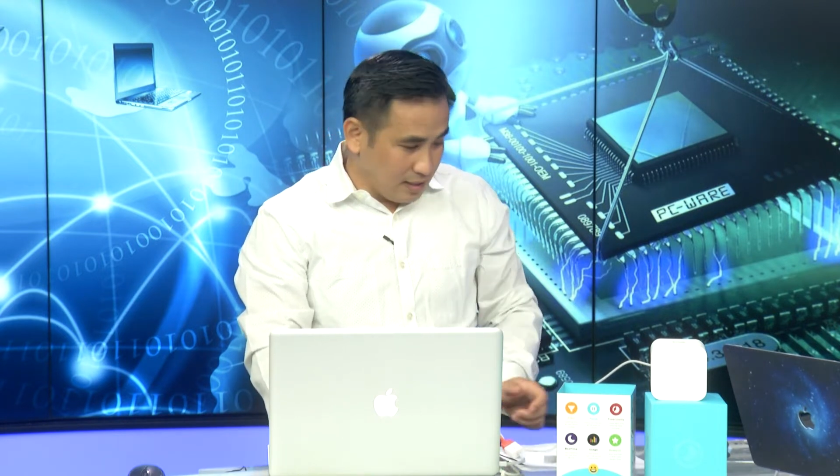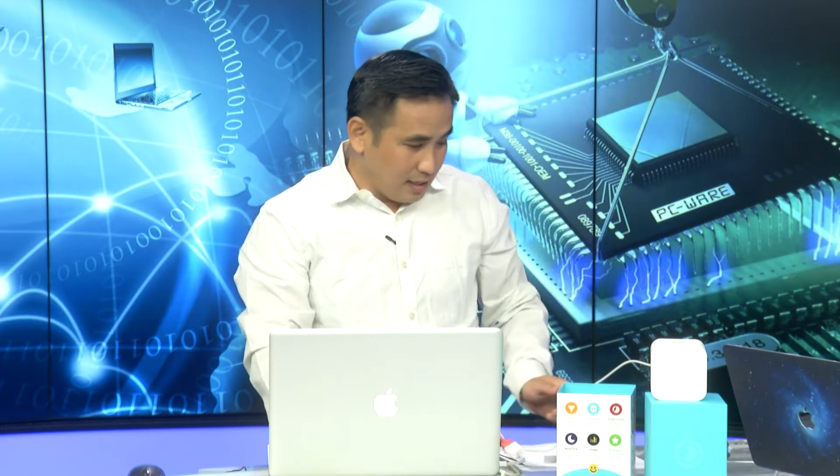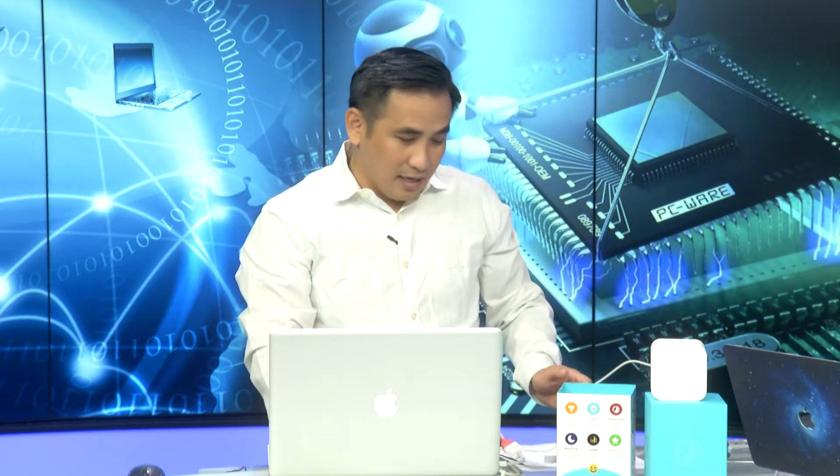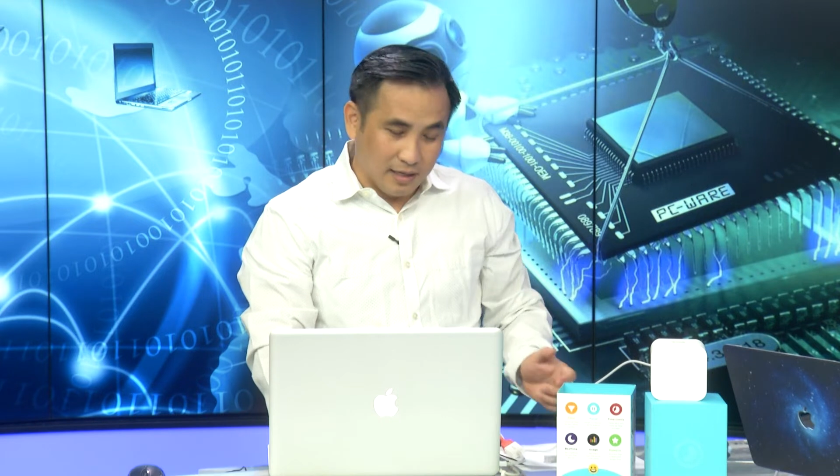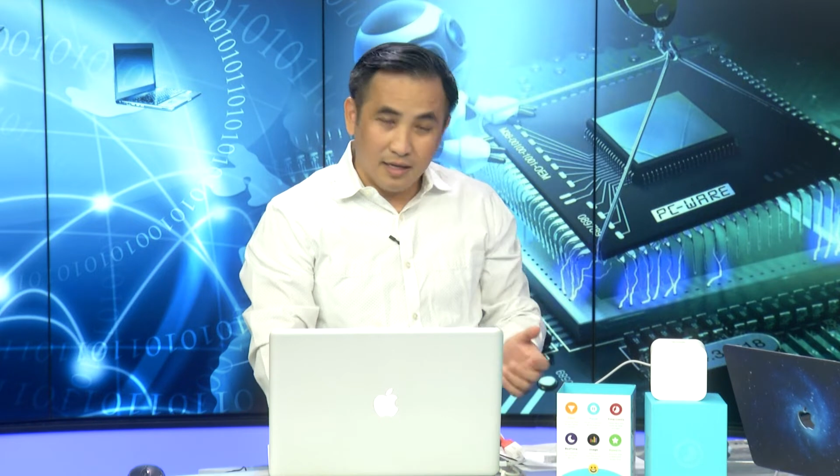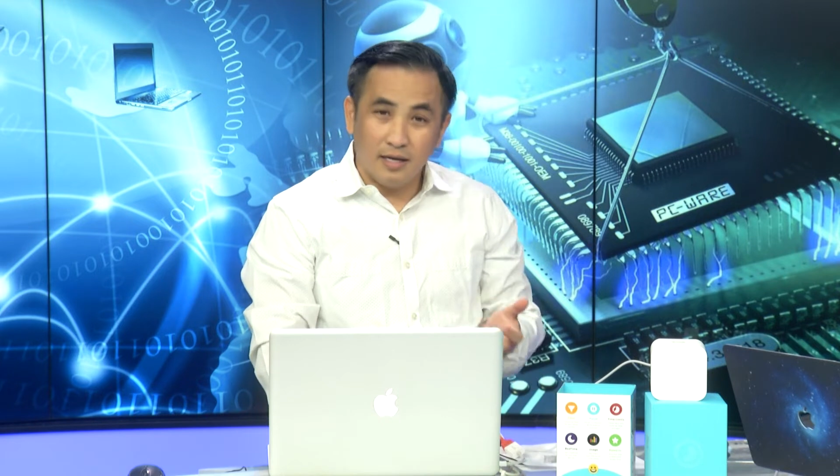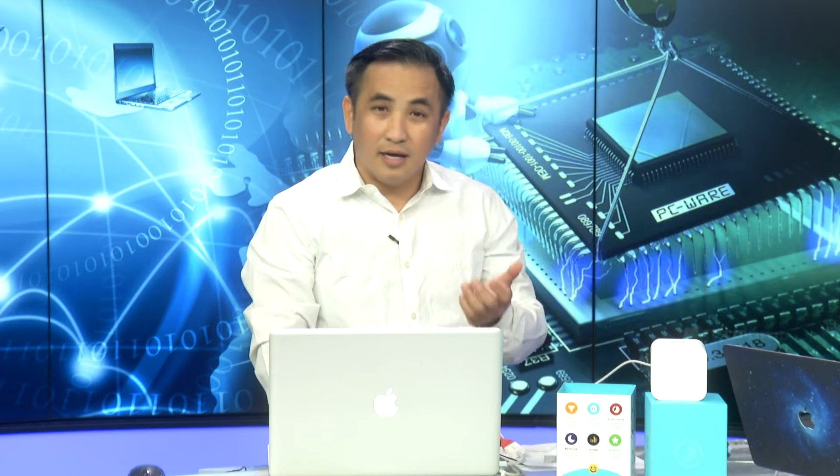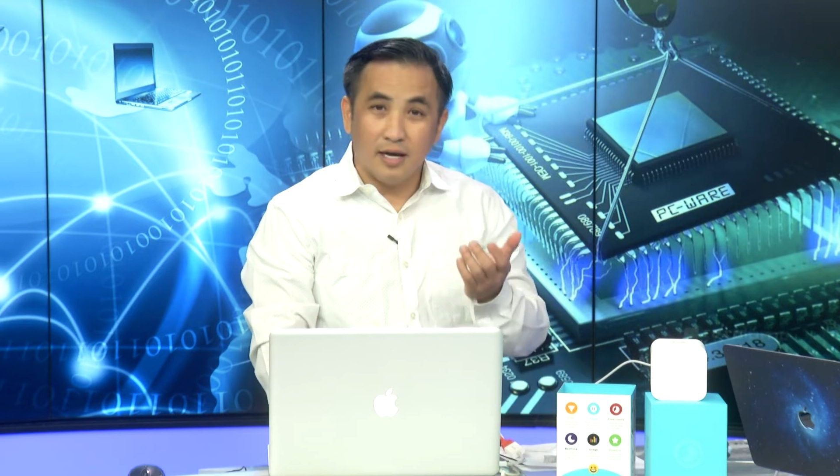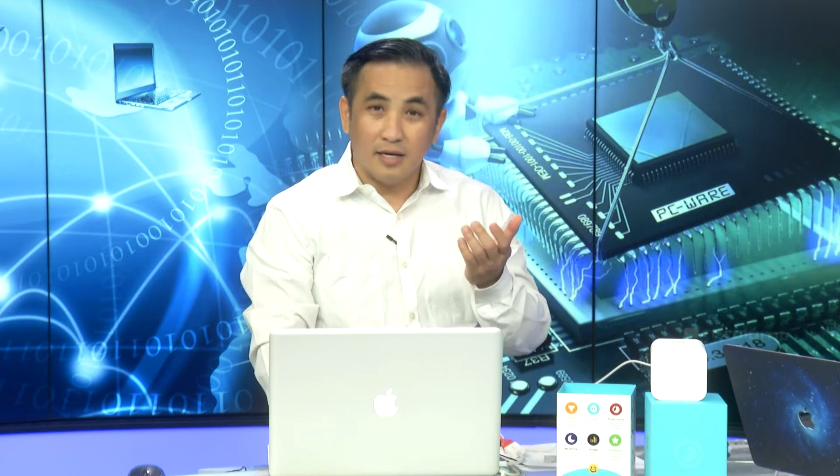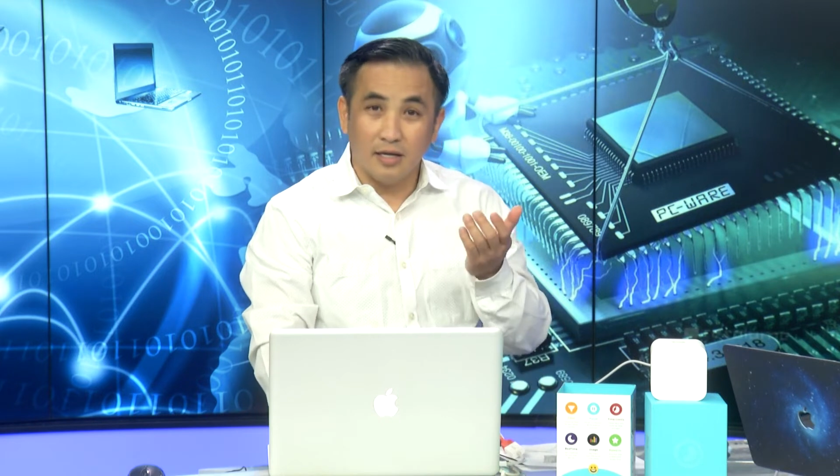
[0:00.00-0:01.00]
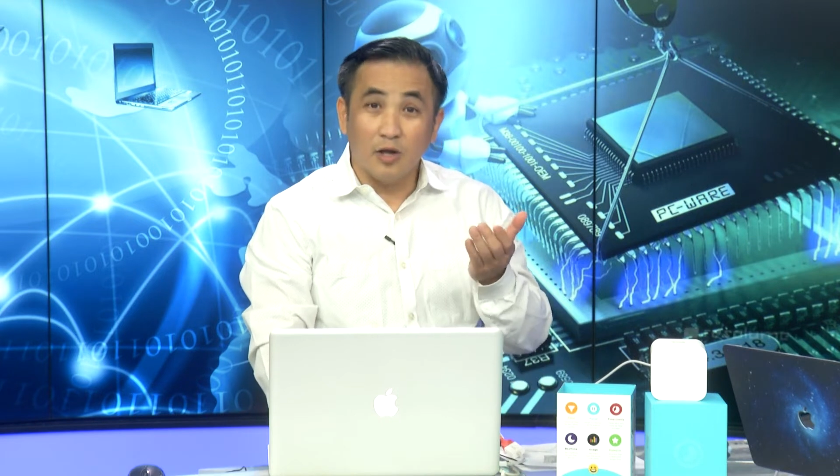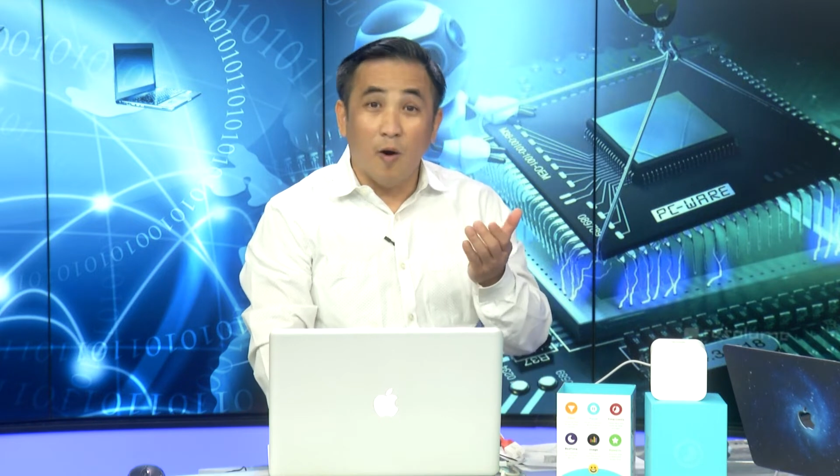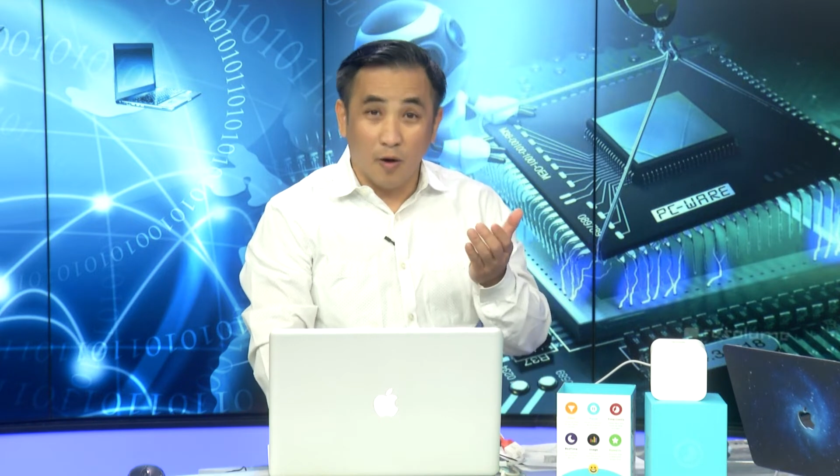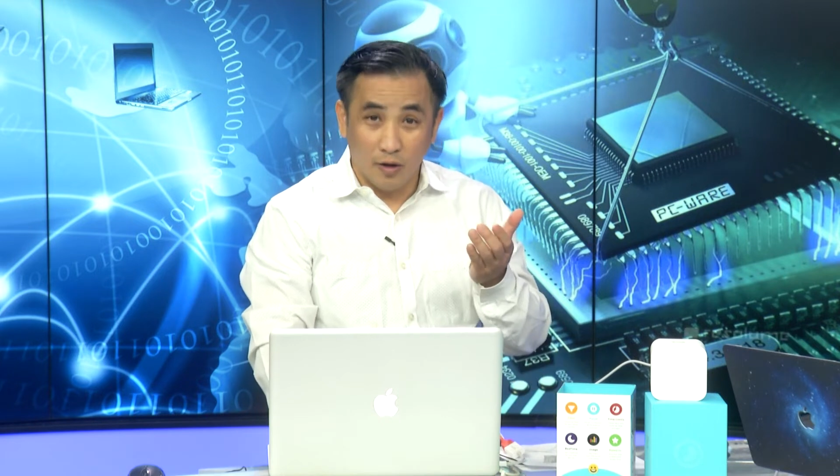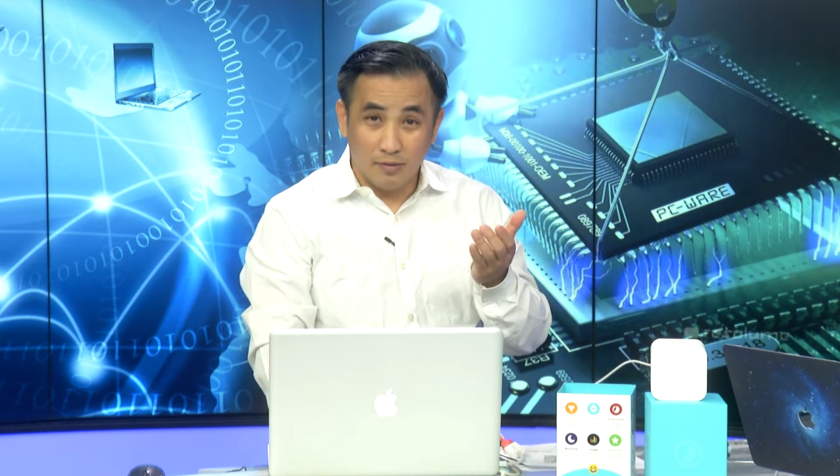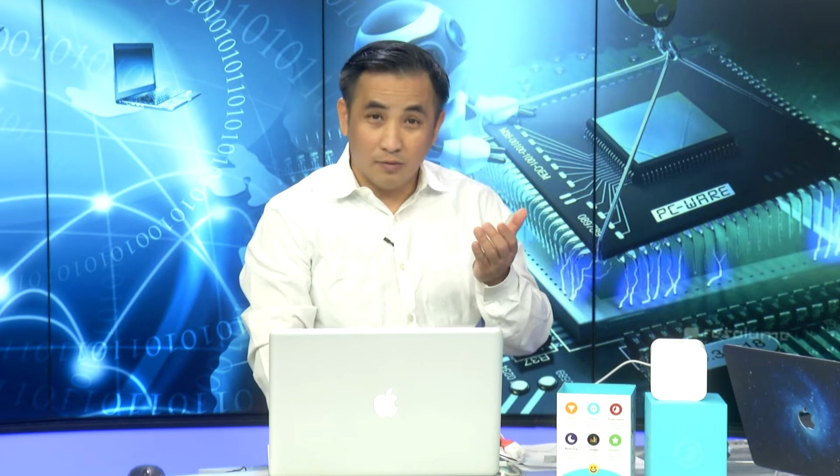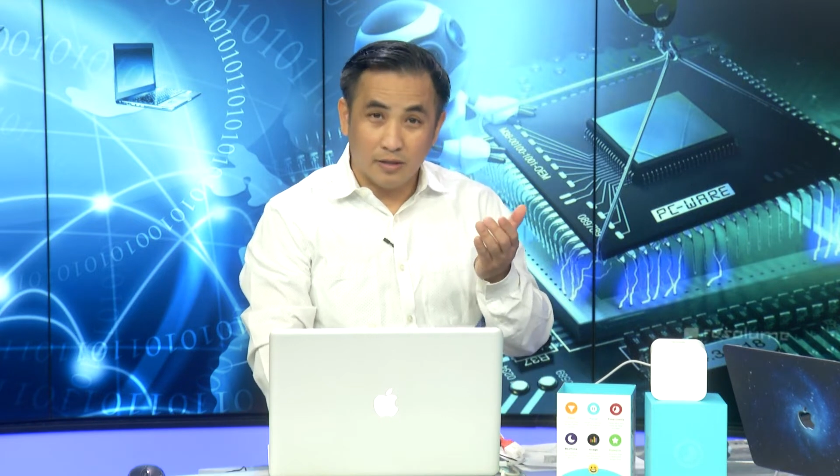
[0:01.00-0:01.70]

nghĩa là cái à, điện thoại